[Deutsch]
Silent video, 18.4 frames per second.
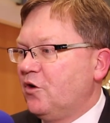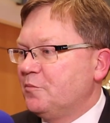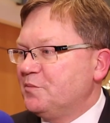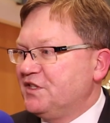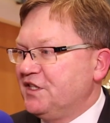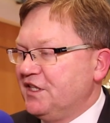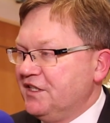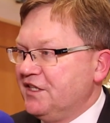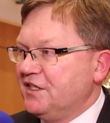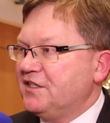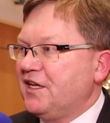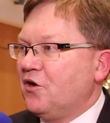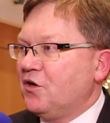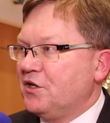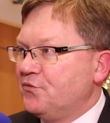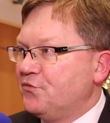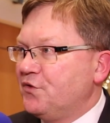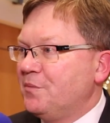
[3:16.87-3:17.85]
ob sie nicht
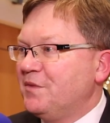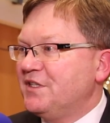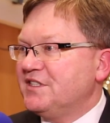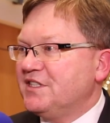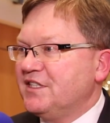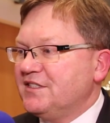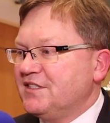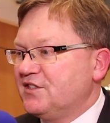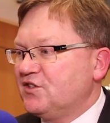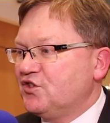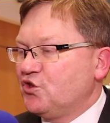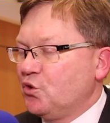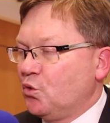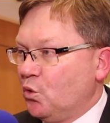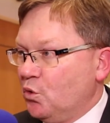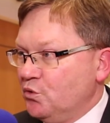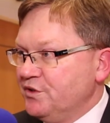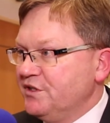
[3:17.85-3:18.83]
auch einen Firmensitz
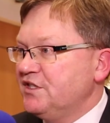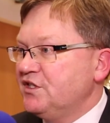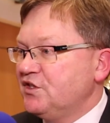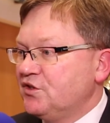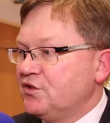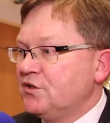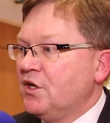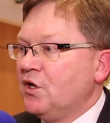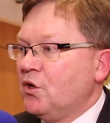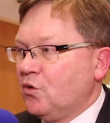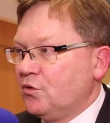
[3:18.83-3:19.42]
zu uns